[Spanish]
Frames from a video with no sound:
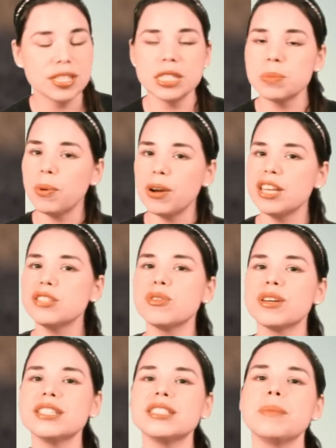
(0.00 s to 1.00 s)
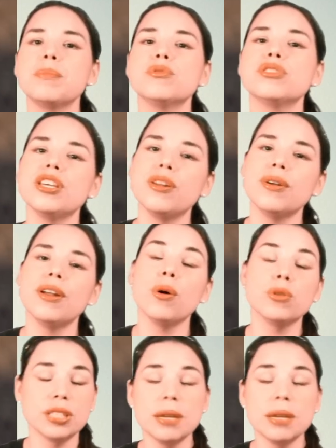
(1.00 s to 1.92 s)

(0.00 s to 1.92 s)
y es por eso que se pusieron o